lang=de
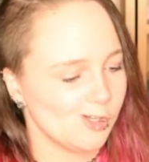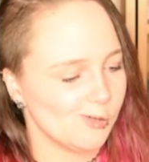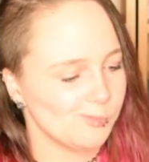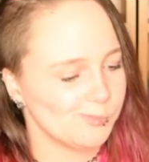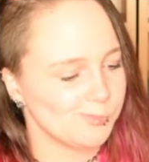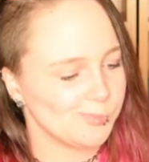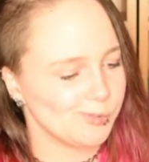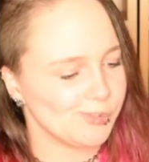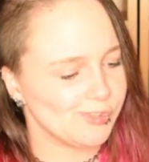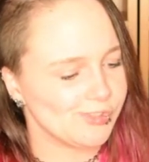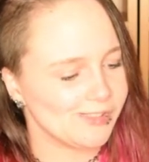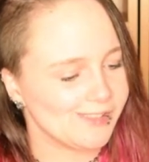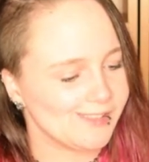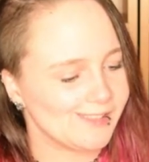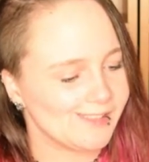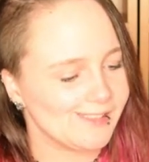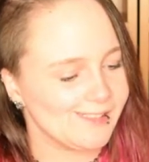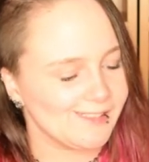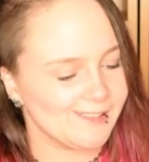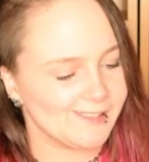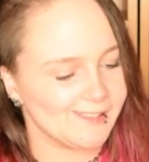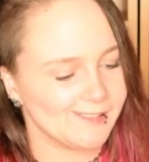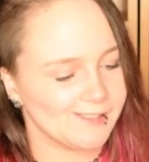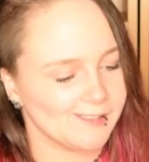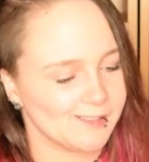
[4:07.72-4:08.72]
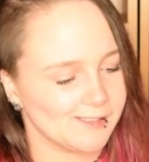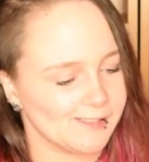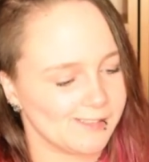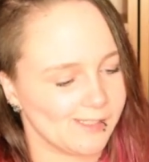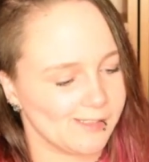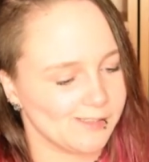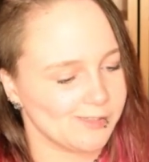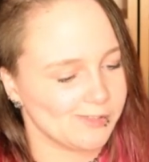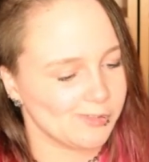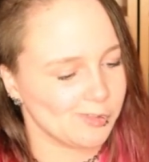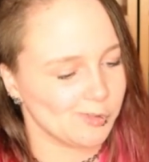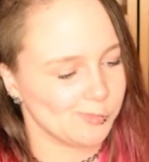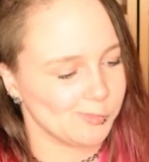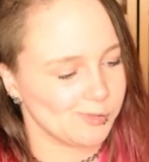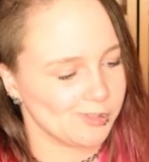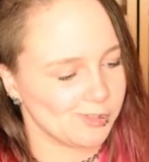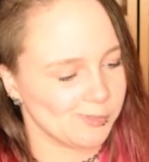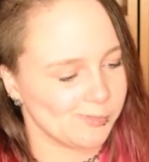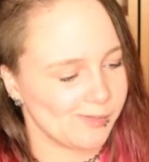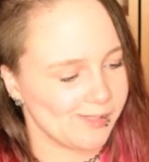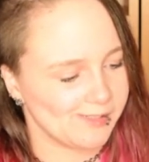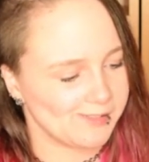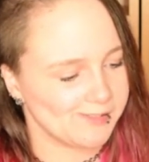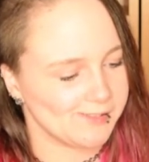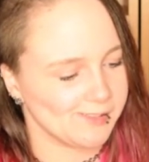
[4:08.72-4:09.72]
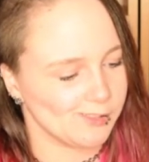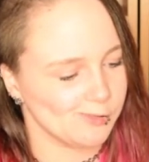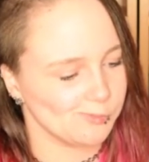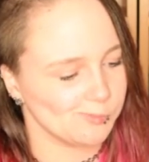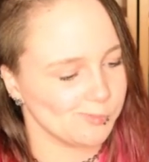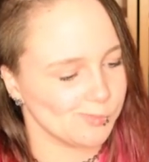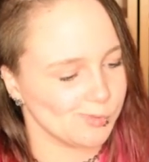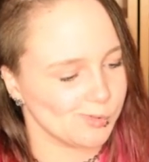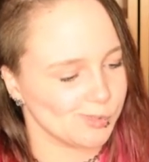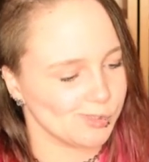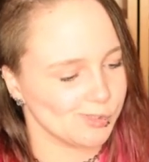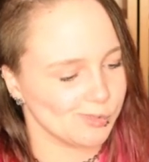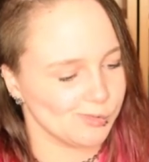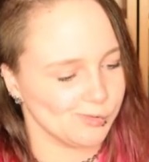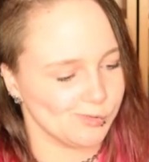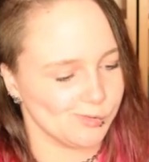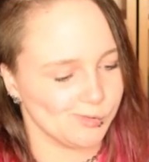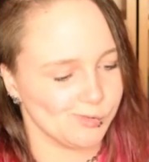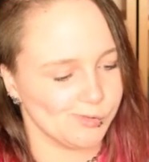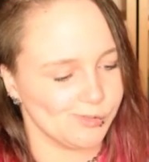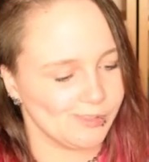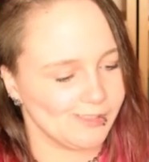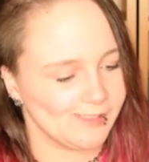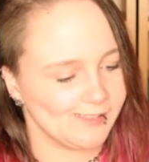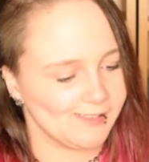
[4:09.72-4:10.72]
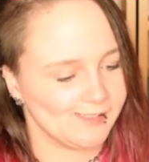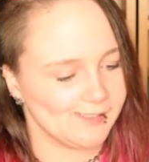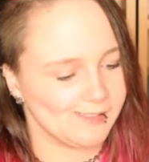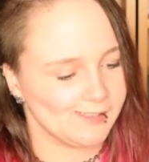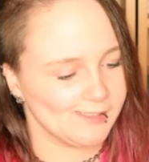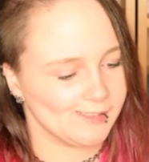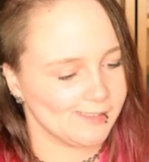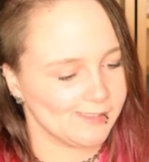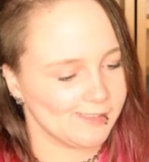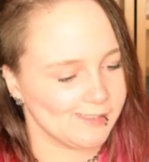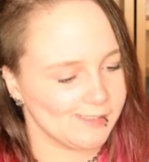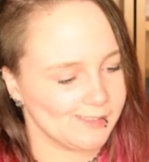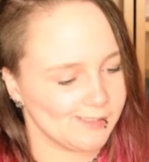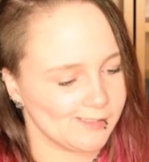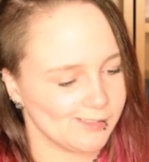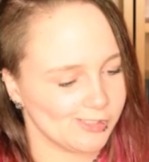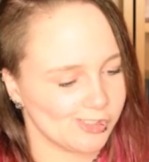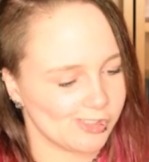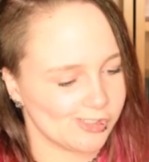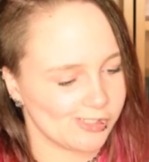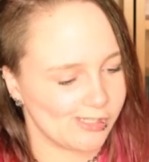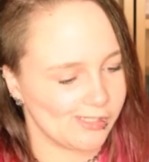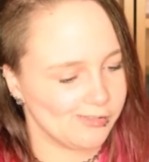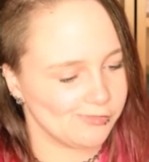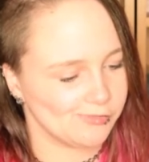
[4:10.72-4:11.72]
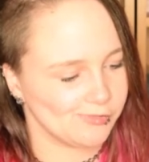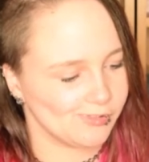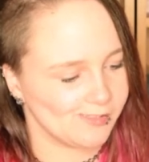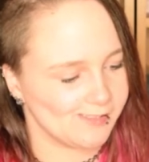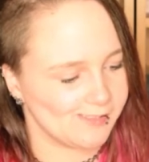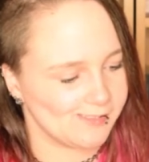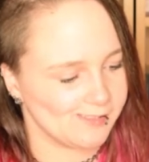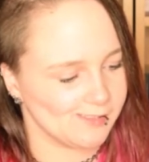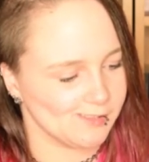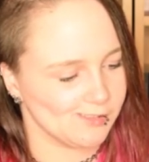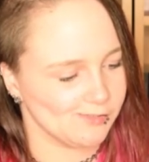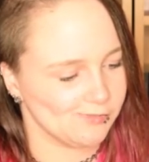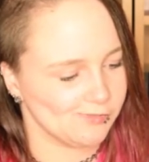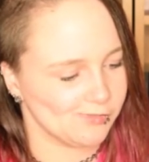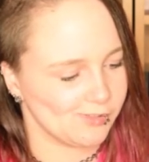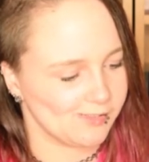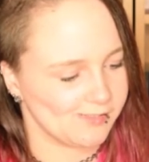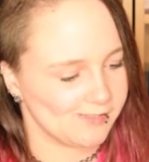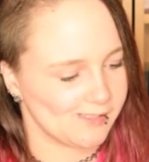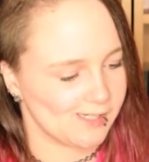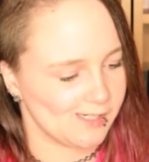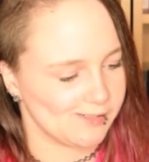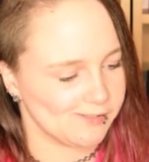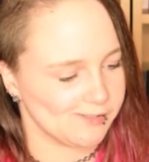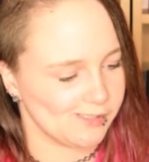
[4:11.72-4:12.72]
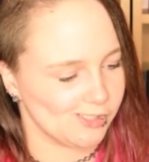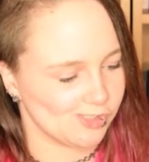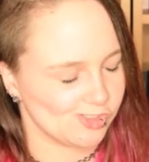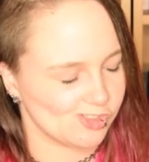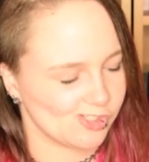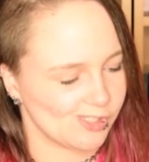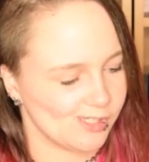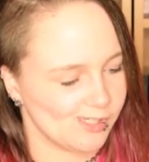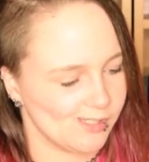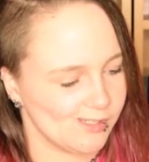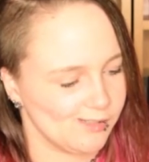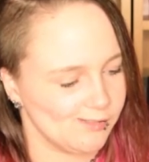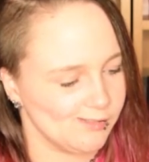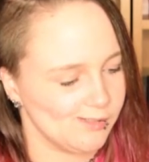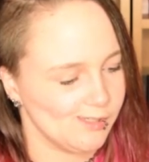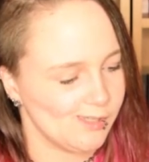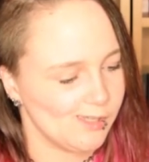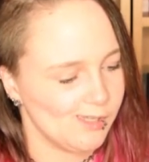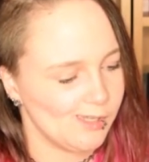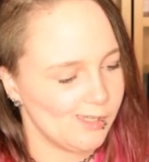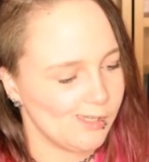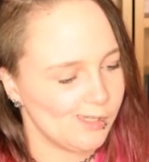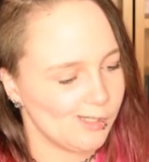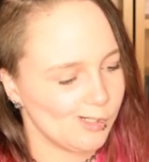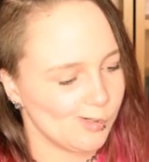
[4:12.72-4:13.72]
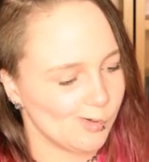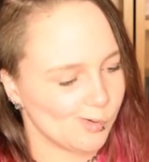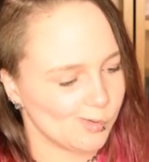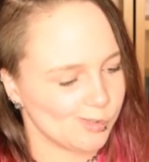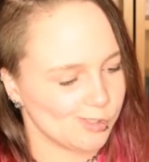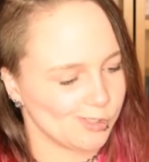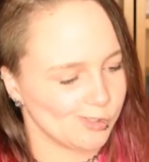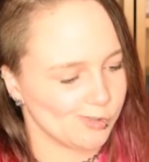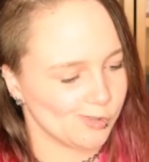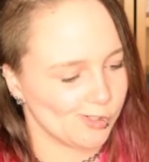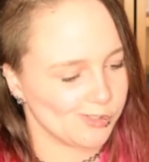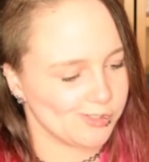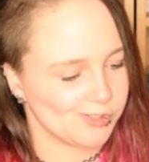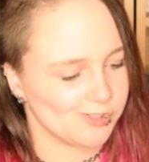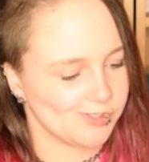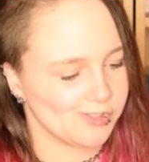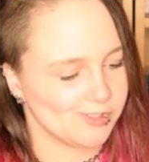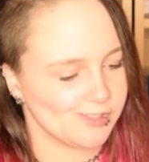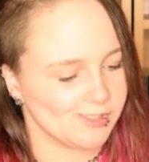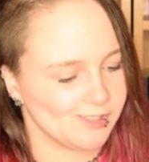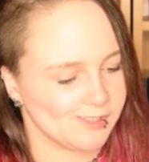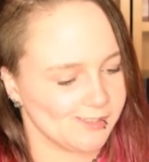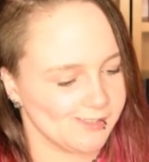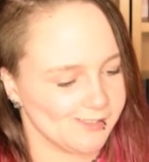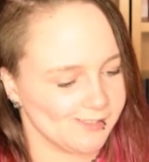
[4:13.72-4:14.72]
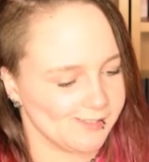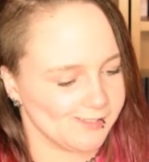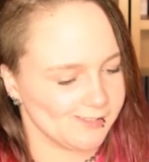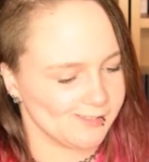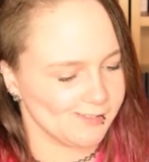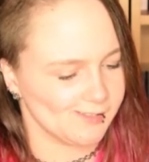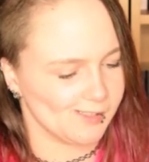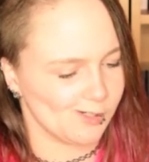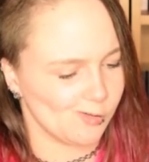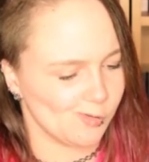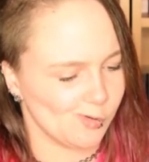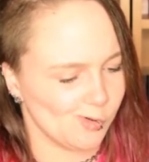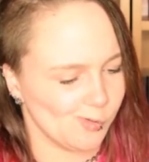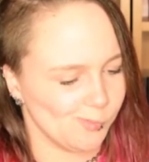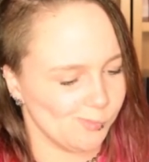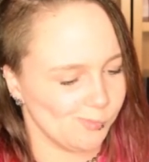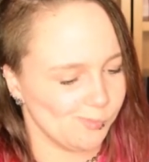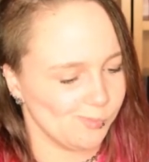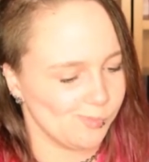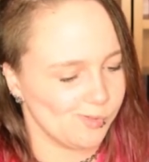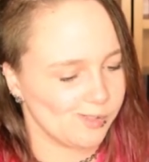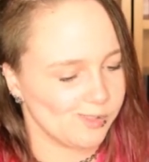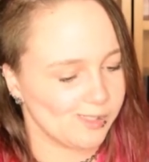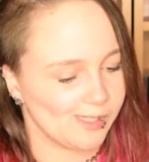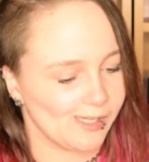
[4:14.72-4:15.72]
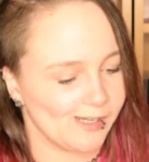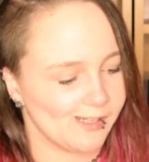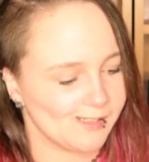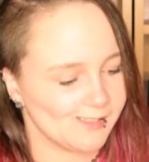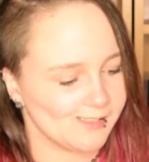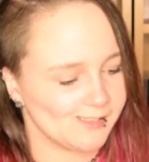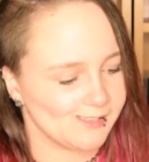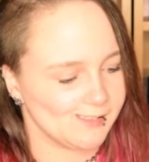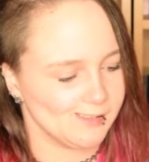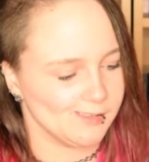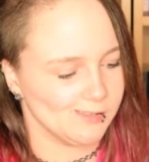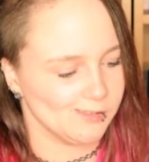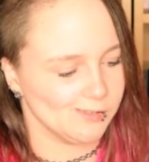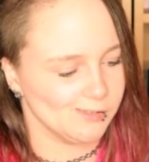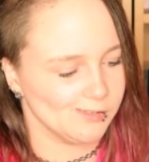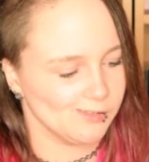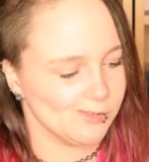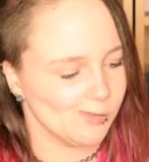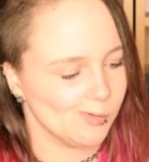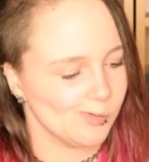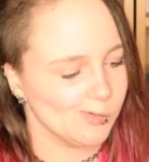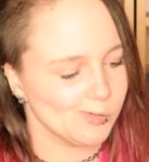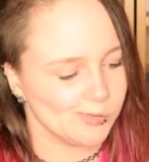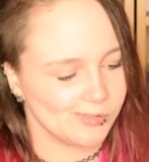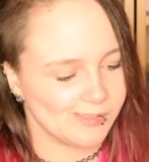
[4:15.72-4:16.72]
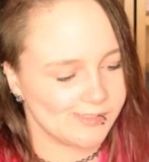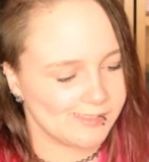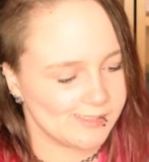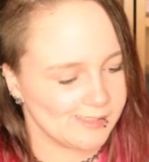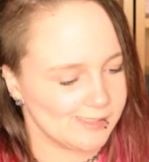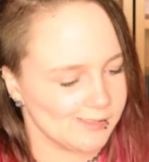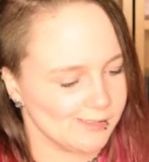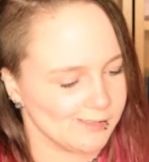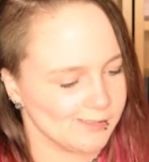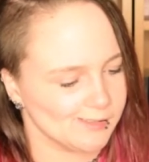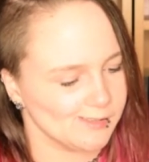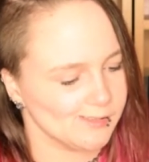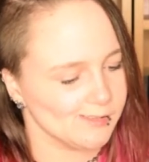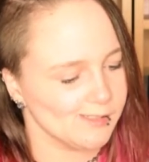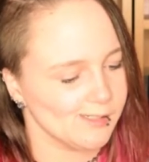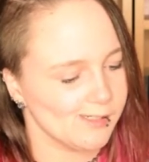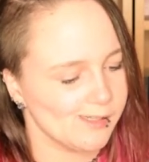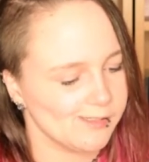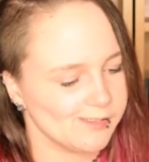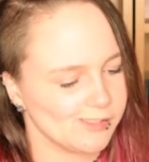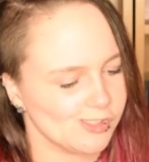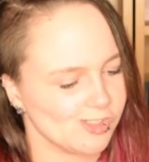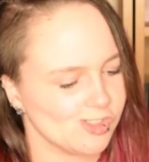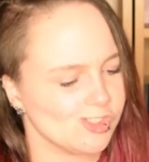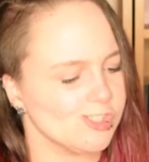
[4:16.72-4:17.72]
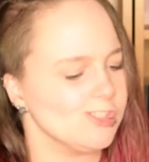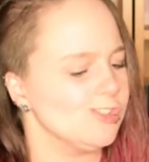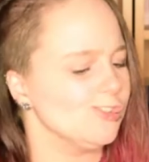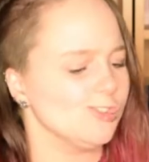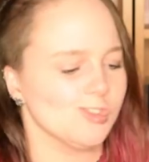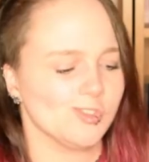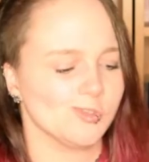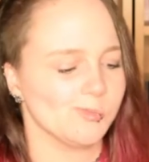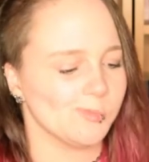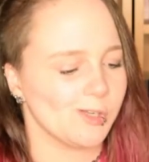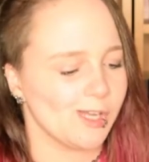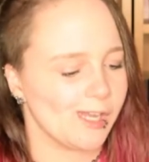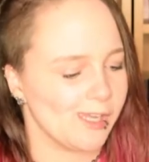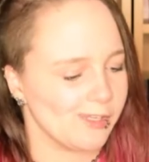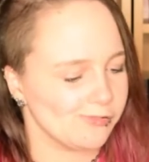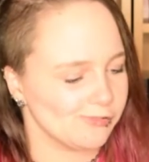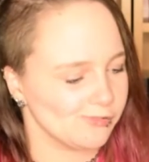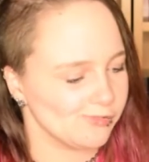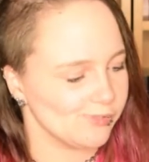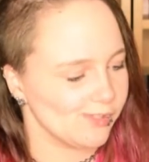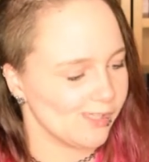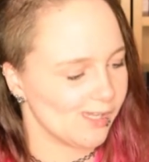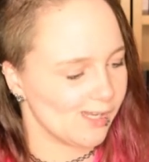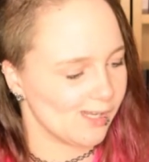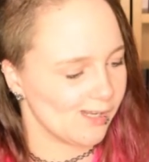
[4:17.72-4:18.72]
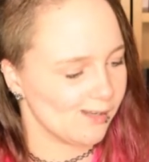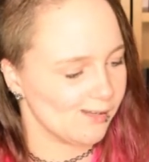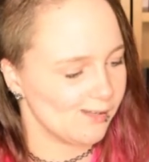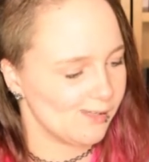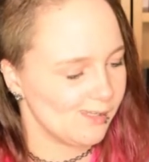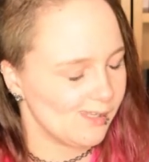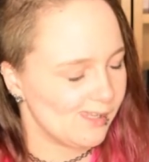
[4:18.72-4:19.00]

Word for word: Buntes Licht tanzte über die mächtigen Burgen und ließ ihre edelsteinverzierten Fassaden erstrahlen. Loki deutete grinsend nach oben. Galaxien, unzählige, Sie schienen zum Greifen nah.